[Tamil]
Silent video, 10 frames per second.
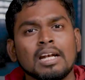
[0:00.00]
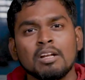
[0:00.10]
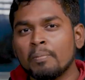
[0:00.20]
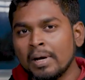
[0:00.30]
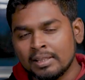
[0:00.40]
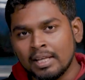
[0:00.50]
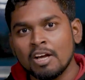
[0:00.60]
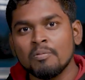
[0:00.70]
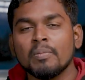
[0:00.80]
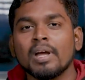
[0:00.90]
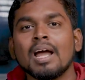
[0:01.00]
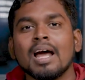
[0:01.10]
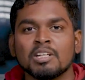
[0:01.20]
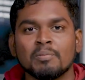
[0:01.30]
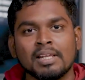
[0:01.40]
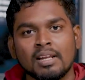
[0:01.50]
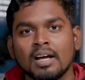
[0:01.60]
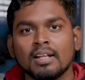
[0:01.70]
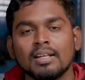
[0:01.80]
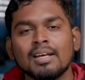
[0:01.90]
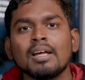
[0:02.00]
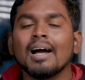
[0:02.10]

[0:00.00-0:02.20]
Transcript: கண்டிப்பா இந்த கேமுமே அந்த மாதிரி இருக்காது